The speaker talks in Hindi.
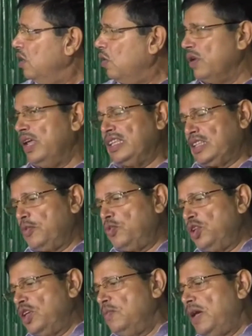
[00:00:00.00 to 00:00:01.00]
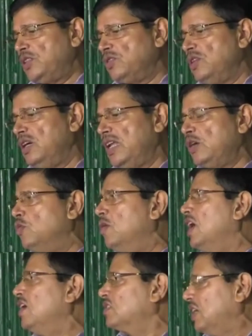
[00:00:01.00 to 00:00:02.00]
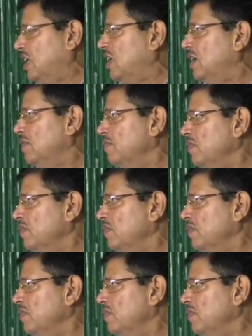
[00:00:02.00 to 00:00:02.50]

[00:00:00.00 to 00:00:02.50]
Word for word: और एक तरफ उन्हीं की बातों से लग रहा है कि वो बगात कर रहे हैं